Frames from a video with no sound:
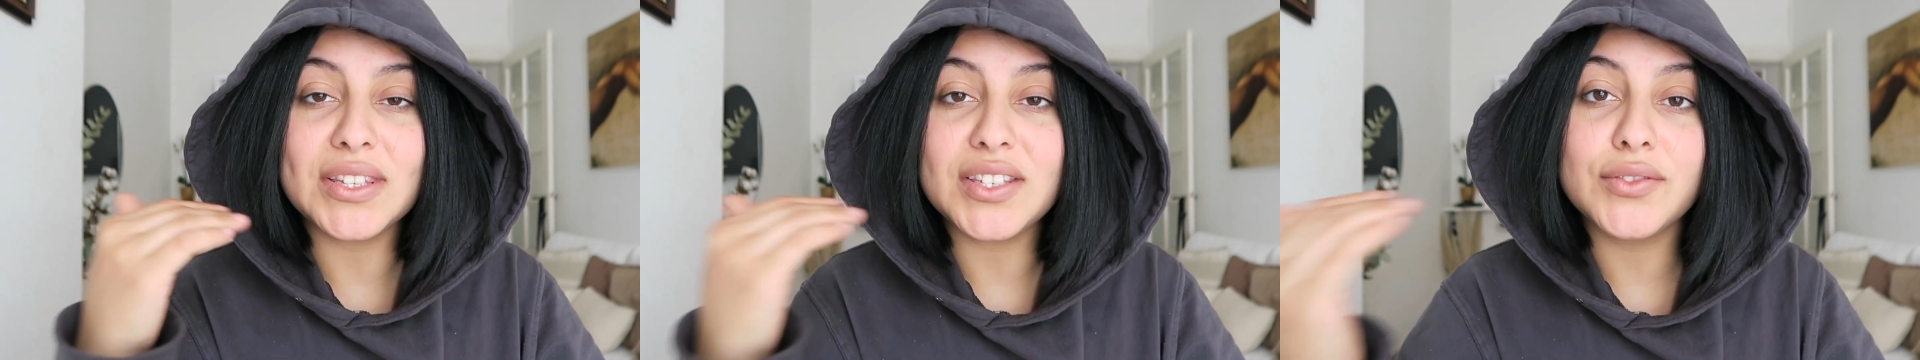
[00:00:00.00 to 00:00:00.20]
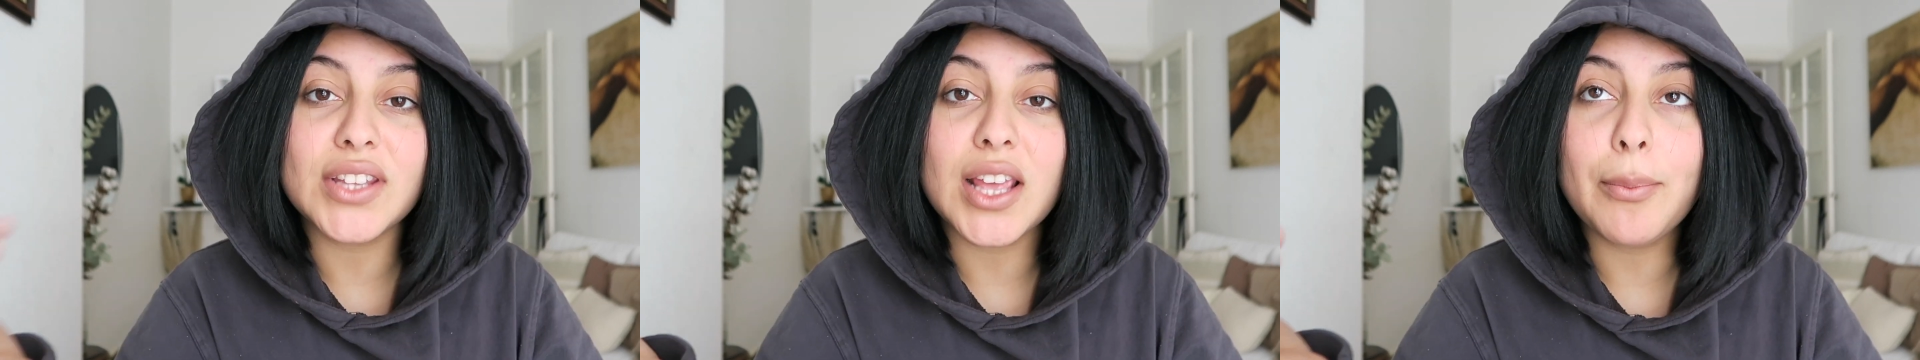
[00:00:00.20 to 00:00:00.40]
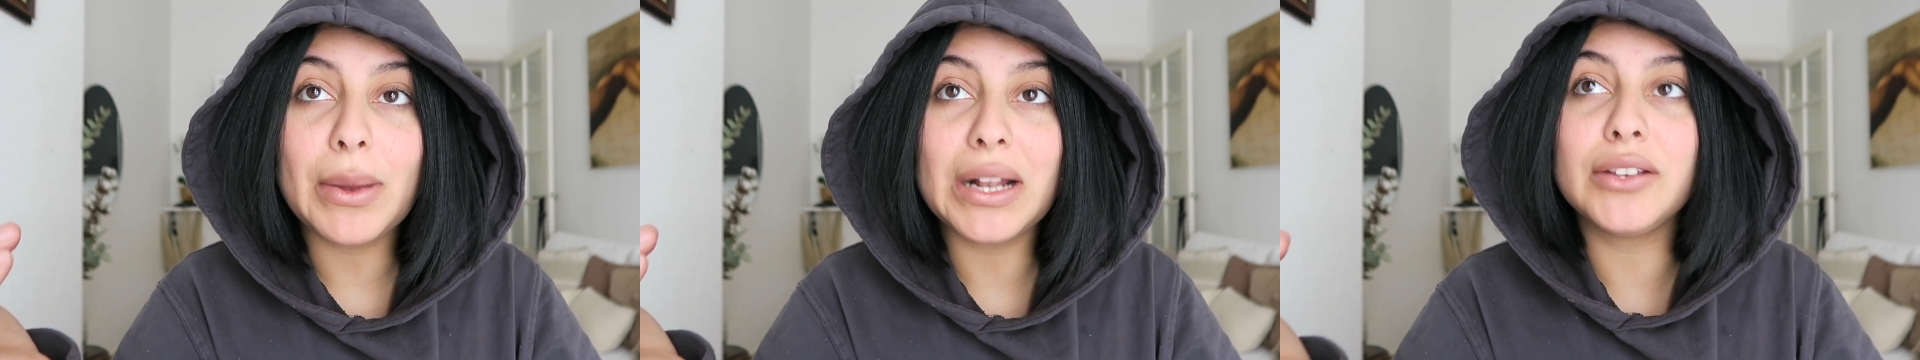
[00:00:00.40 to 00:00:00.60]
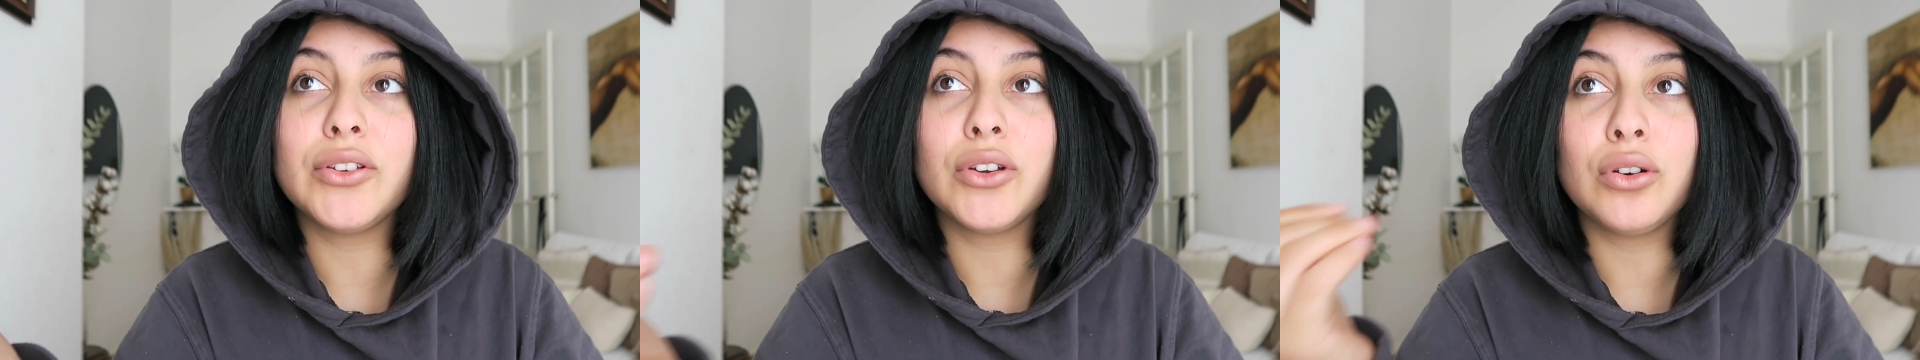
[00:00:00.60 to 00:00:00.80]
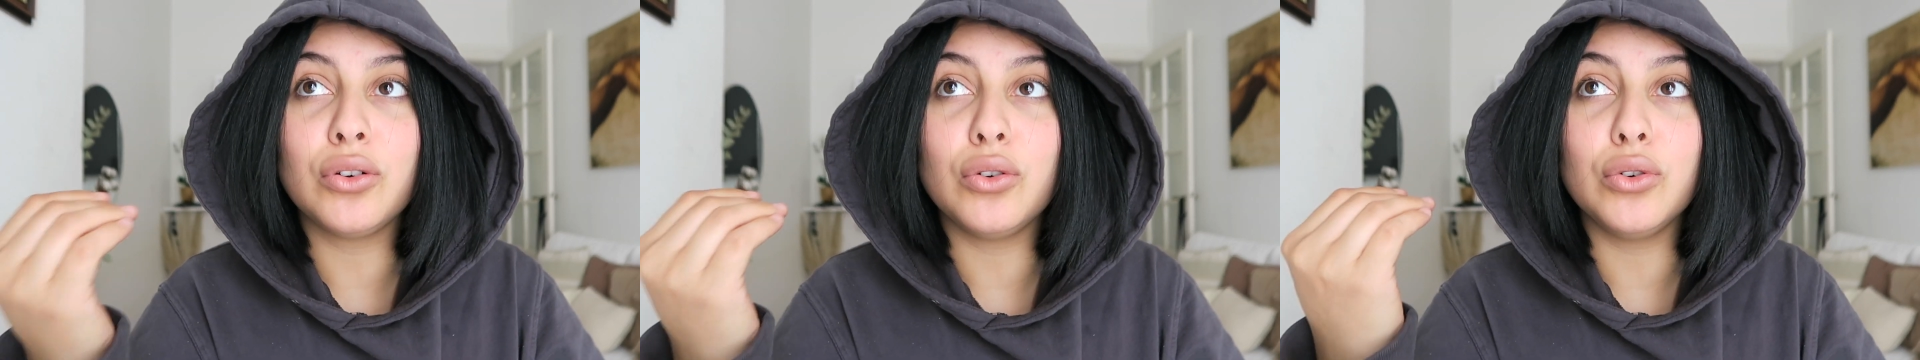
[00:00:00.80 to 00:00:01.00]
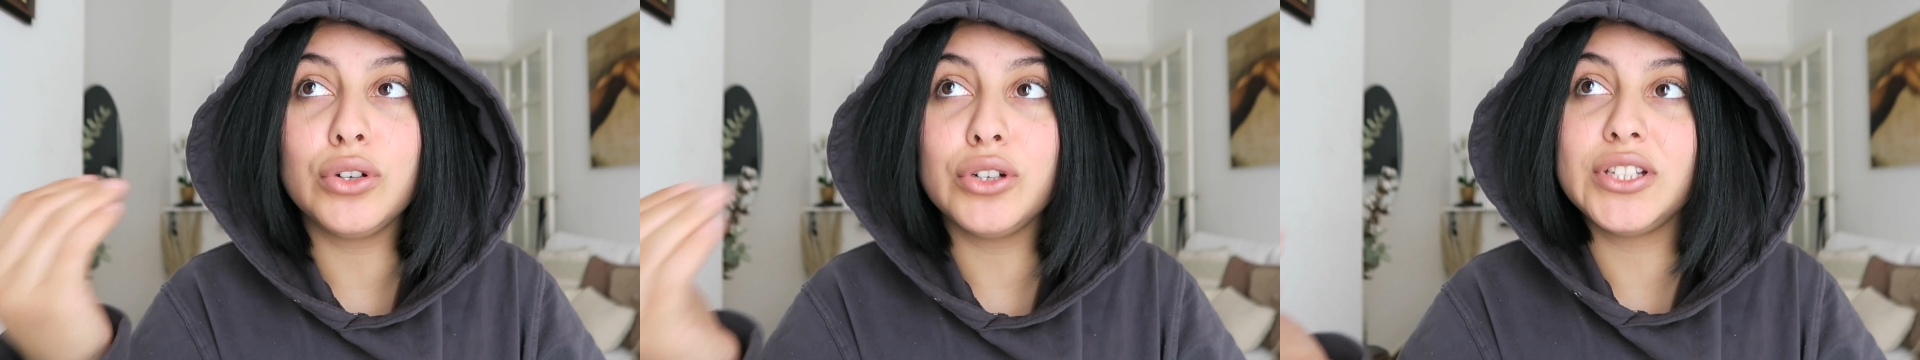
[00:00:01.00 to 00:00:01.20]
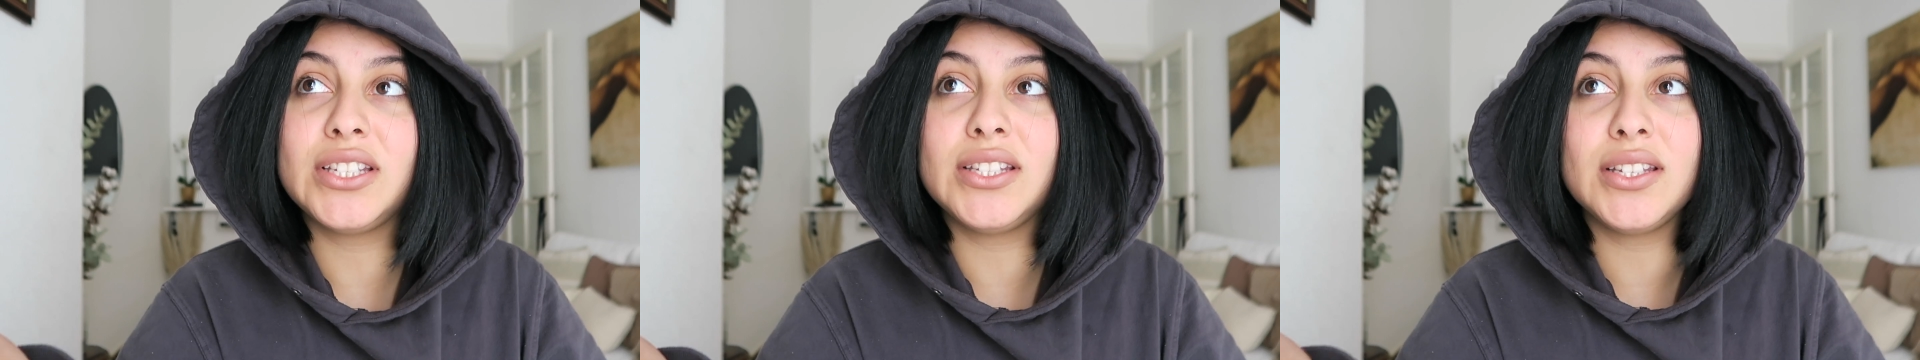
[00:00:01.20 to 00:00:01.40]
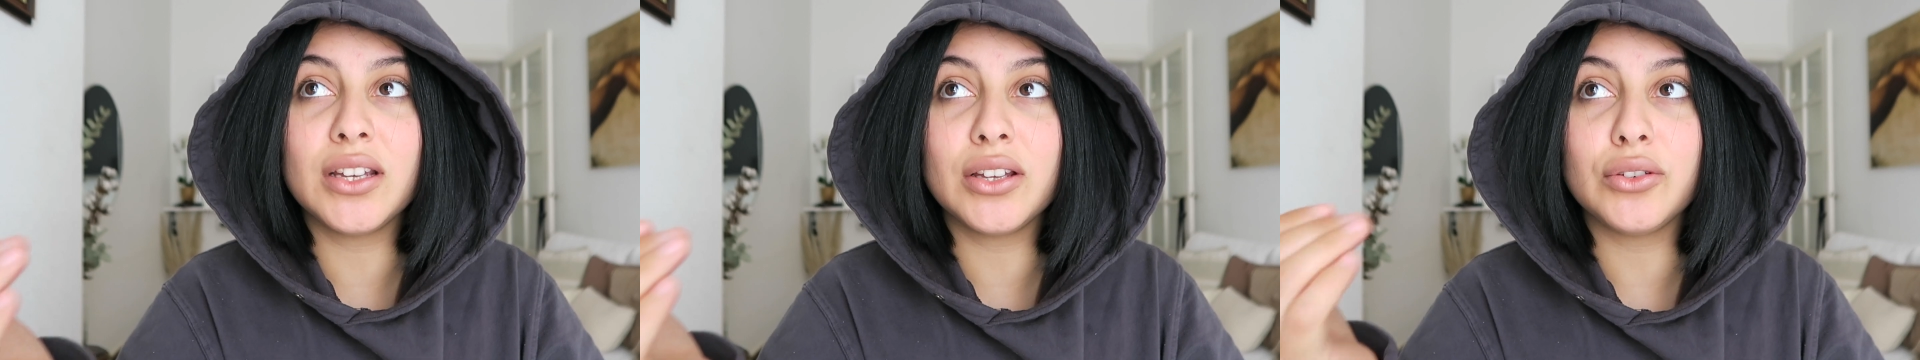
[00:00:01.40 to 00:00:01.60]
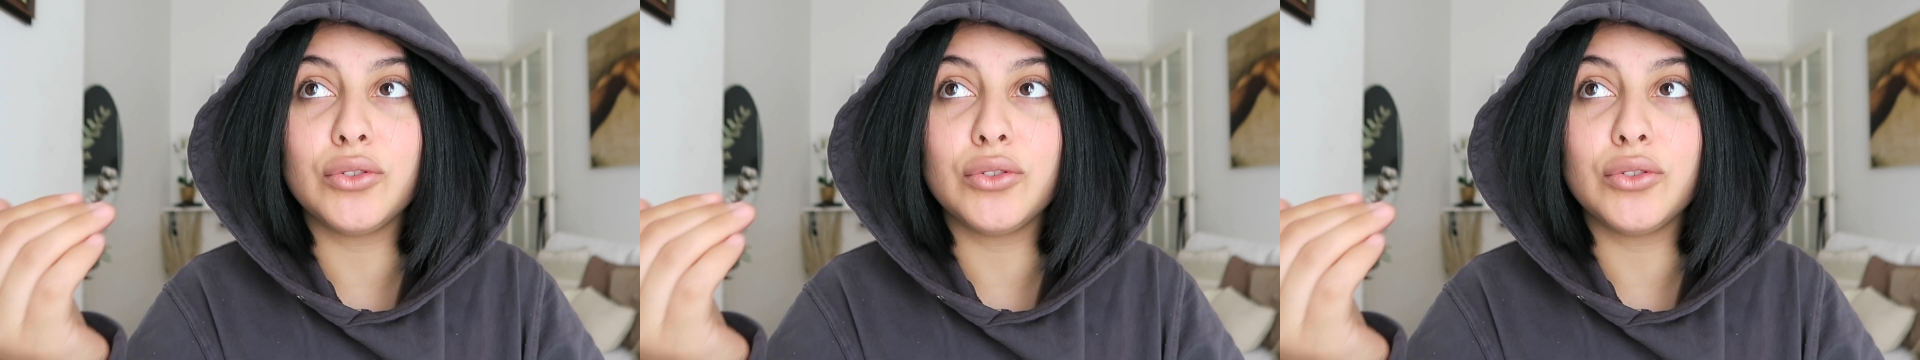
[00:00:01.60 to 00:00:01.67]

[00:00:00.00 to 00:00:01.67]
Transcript: Mais si vous n'avez pas le temps au quotidien